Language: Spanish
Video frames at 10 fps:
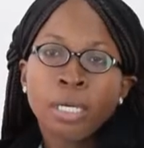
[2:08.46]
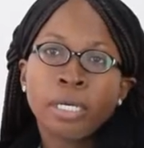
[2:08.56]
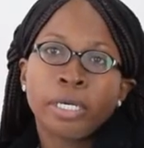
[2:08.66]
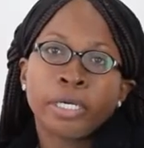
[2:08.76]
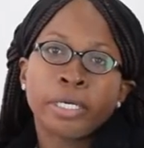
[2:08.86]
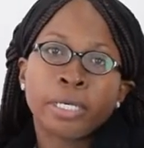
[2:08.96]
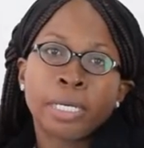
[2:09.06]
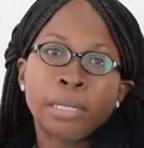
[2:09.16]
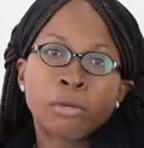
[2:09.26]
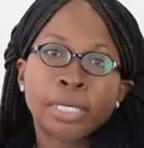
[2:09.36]

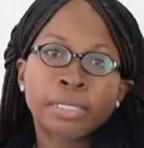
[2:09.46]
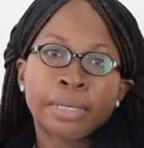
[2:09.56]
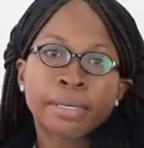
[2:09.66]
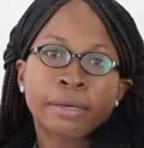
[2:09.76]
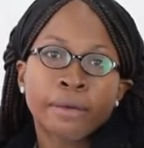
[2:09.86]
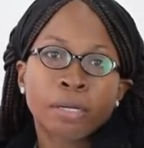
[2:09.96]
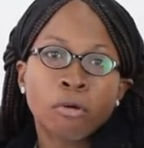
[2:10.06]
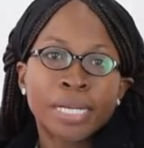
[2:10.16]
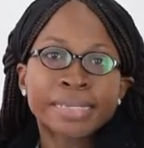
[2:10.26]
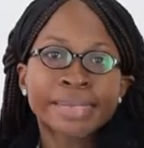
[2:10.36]
eh, en lo que tiene que ver
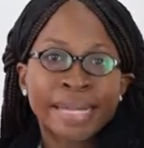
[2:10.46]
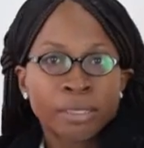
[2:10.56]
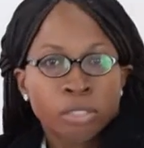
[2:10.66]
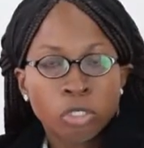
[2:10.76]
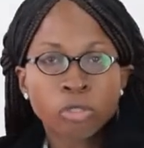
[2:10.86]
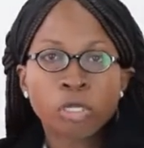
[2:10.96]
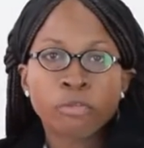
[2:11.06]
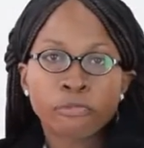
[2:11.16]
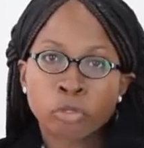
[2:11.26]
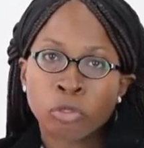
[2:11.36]
con la interacción de
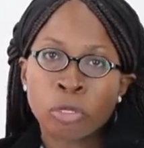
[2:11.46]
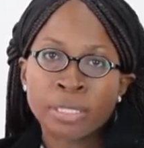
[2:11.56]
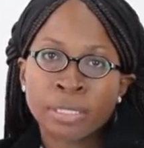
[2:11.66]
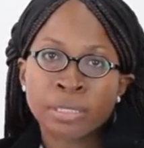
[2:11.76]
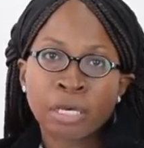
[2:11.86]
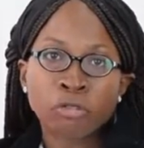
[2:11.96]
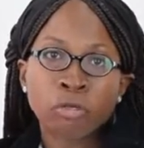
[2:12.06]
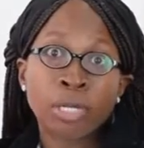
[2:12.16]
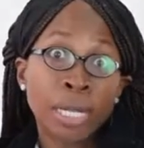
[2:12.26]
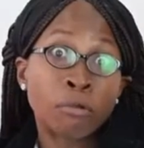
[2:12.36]
los futuros licenciados
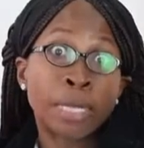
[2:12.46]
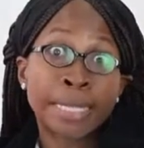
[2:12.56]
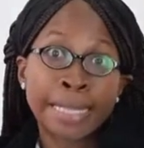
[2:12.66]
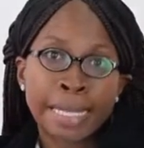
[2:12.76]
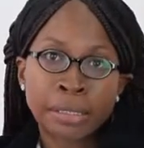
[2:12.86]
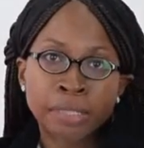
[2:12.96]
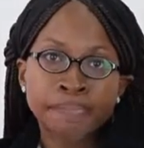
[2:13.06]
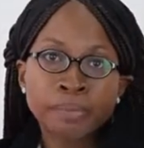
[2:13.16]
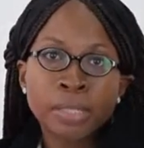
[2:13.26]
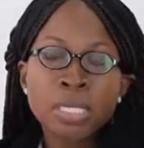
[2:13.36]
con el aula de clase.
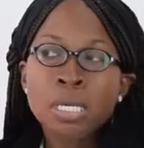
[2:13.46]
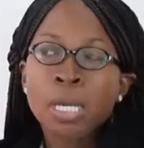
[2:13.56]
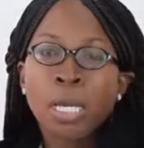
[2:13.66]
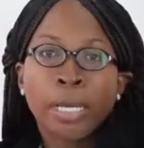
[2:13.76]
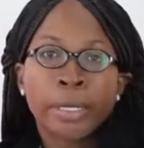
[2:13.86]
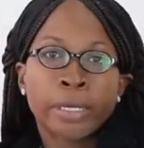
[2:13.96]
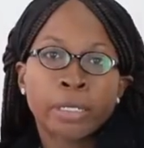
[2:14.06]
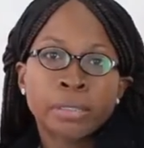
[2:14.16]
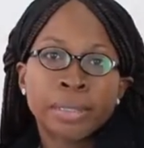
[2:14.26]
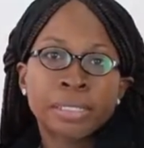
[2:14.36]

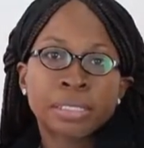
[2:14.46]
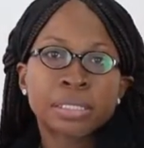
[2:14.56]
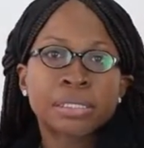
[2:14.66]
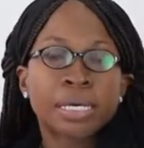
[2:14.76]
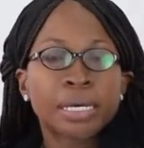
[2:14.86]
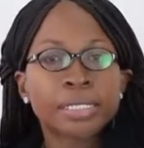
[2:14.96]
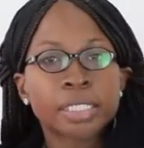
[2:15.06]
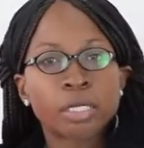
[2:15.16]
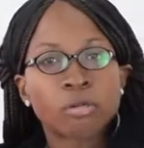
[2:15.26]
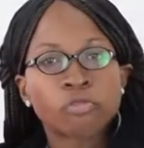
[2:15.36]
Eh, se
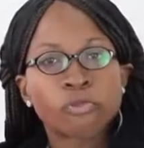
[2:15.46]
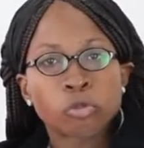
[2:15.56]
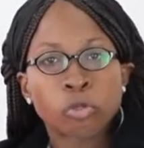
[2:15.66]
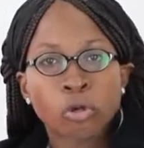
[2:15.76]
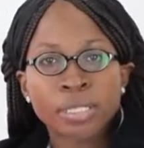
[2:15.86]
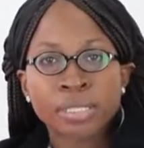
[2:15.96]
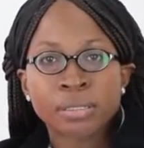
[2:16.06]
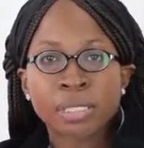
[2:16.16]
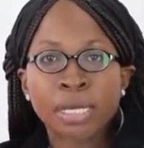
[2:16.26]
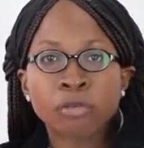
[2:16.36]
necesita que los futuros
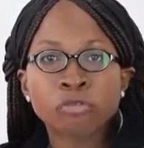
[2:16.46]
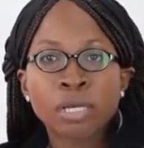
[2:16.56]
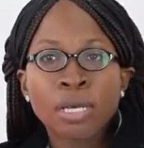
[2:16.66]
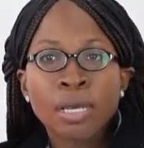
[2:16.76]
licenciados